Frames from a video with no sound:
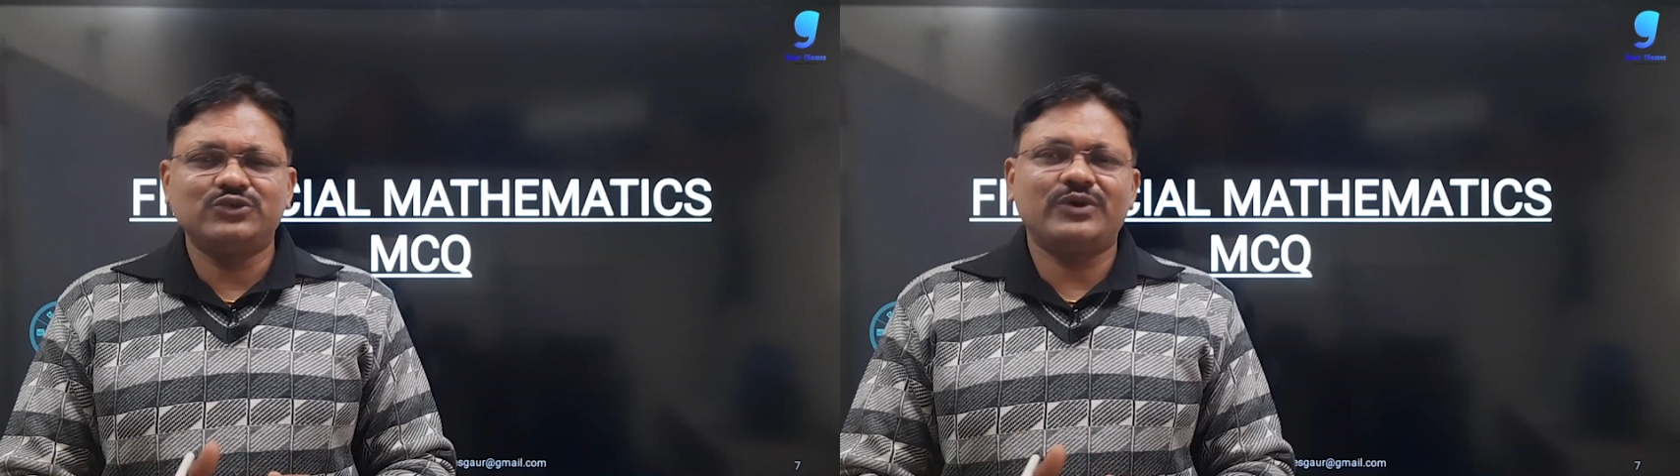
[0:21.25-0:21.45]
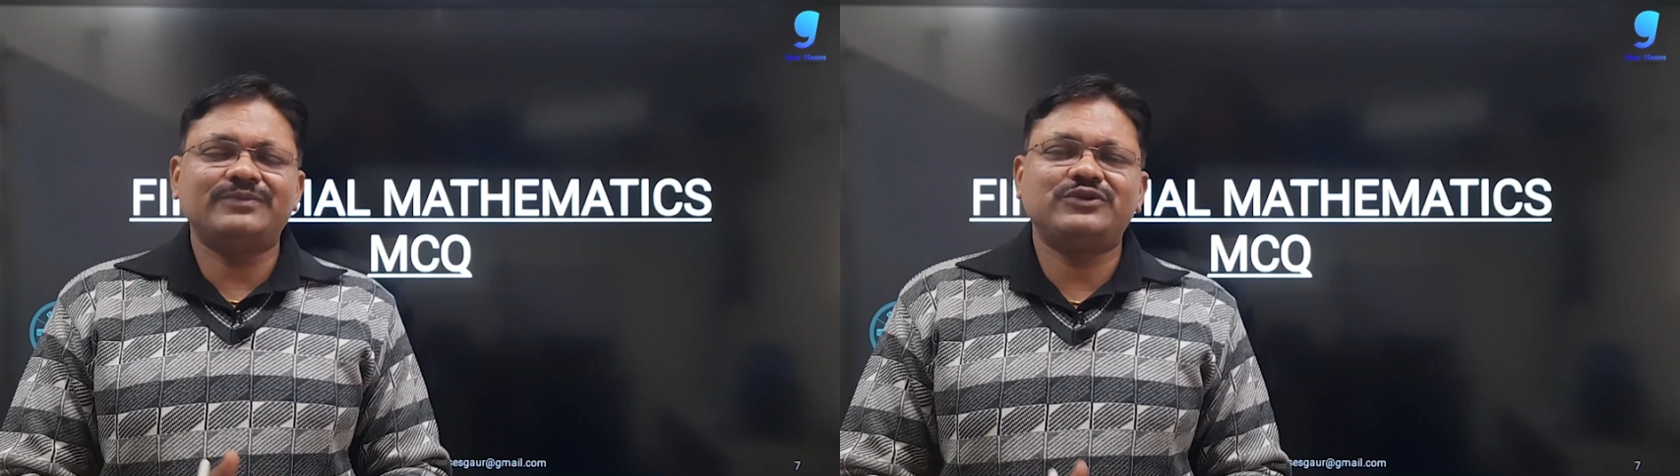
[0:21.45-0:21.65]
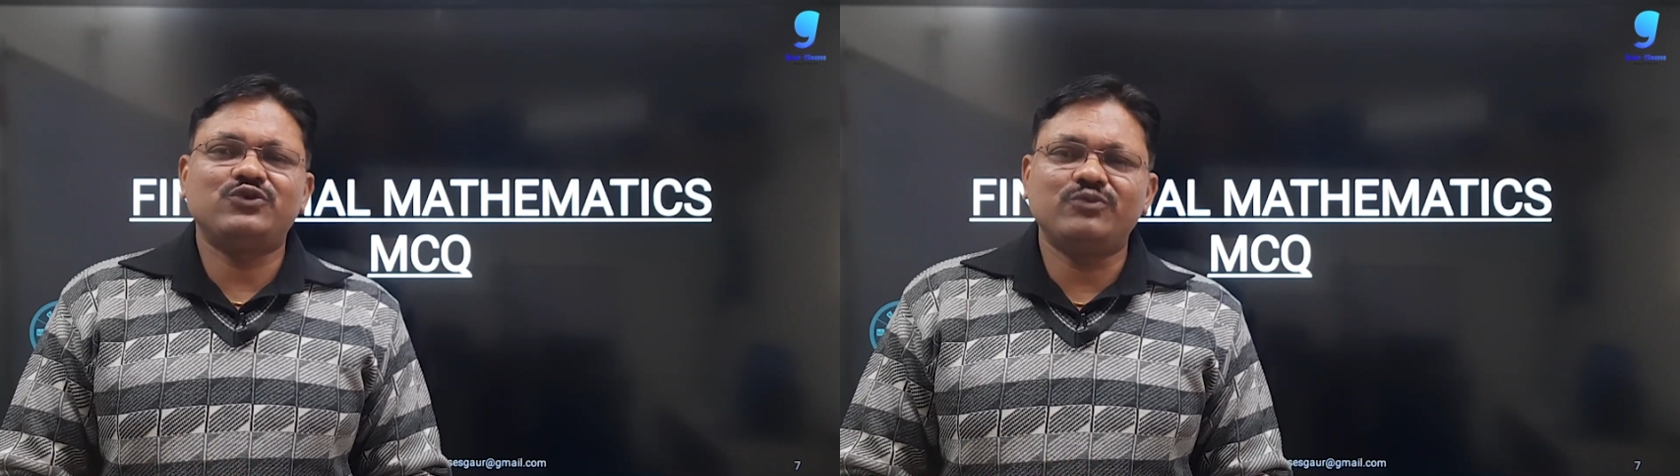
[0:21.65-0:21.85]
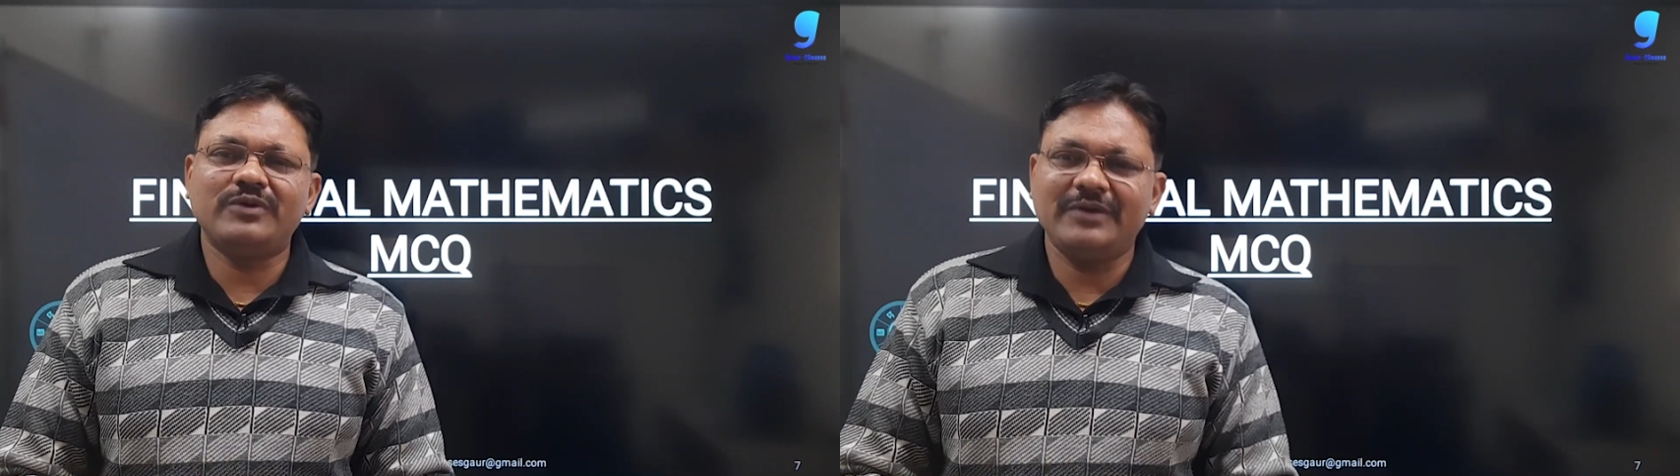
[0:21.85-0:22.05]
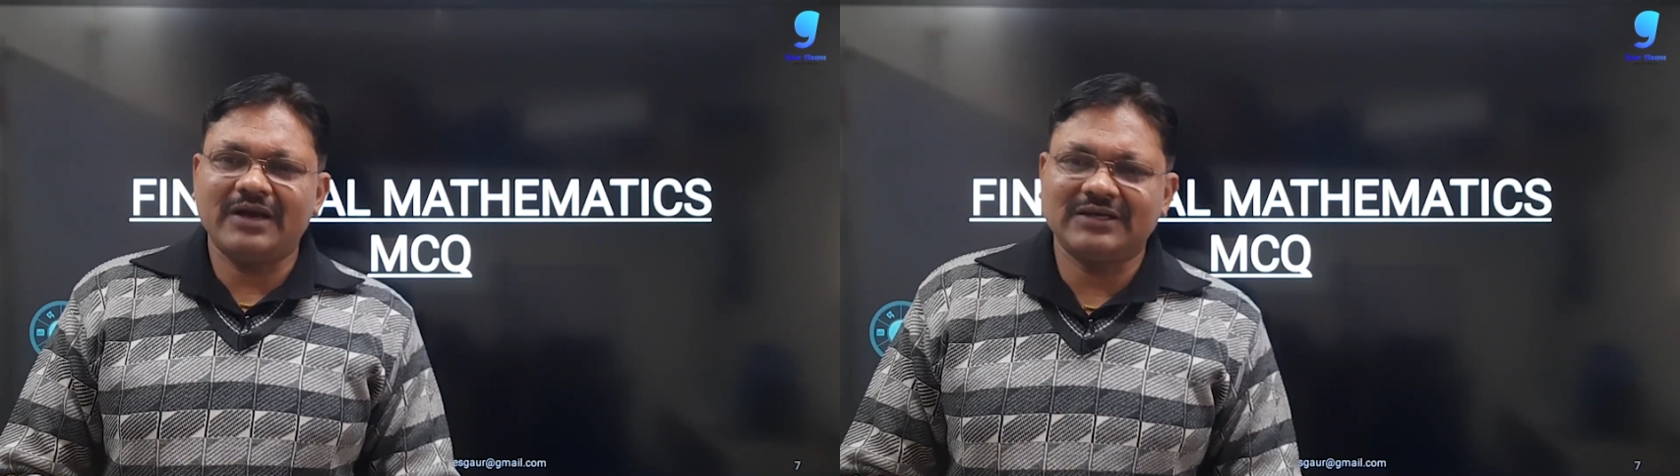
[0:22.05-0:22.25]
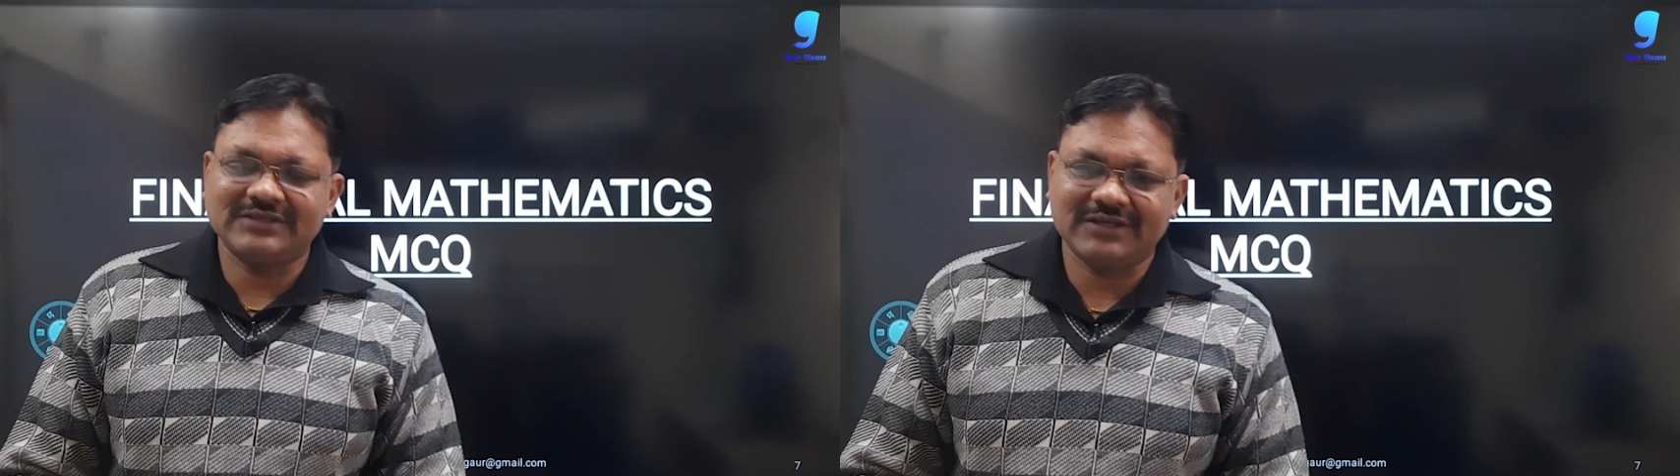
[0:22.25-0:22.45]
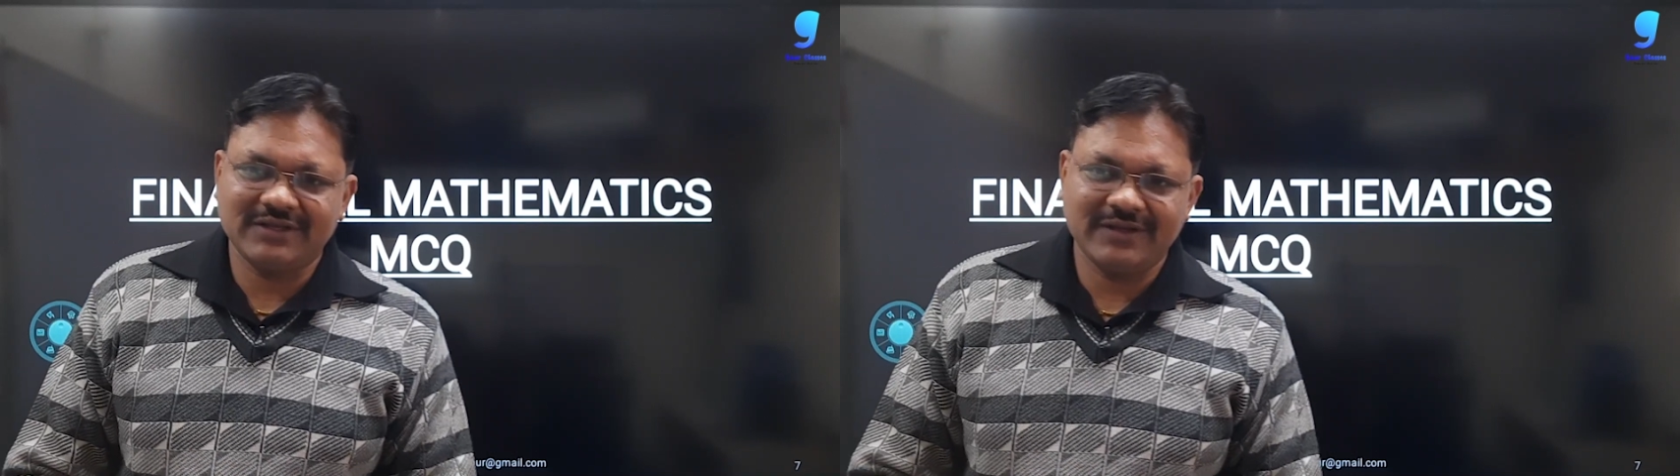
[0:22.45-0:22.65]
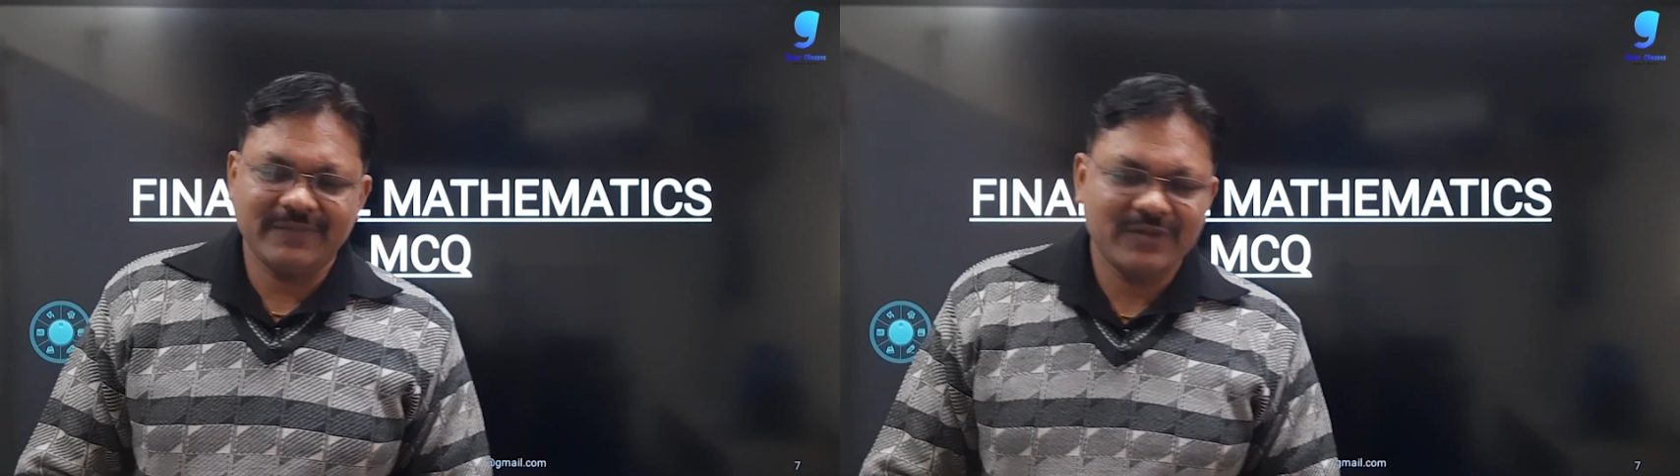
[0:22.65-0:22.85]
जो एम में भी आ
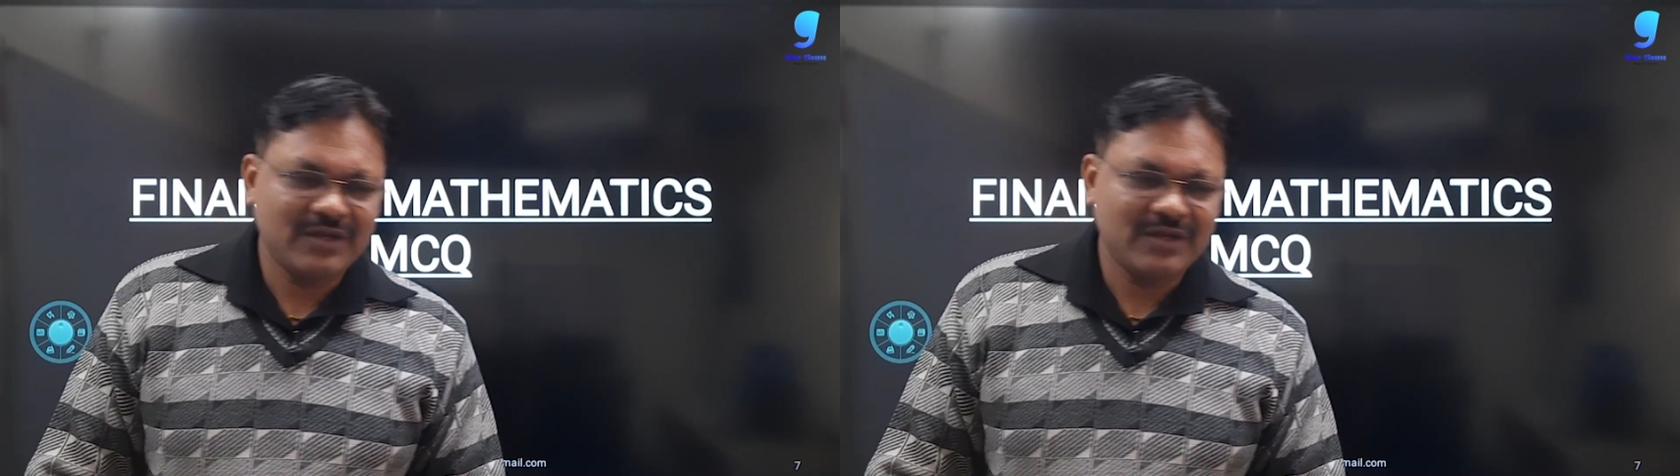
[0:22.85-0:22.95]
सकते हैं